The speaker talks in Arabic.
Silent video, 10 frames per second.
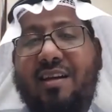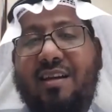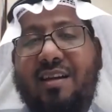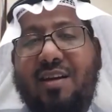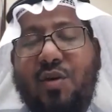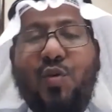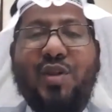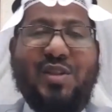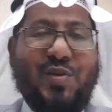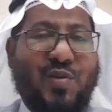عينه على قول
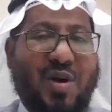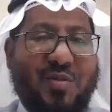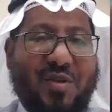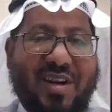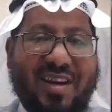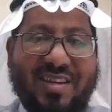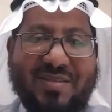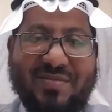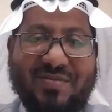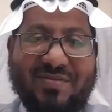الله عز وجل
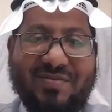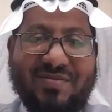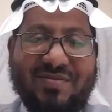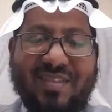وعلى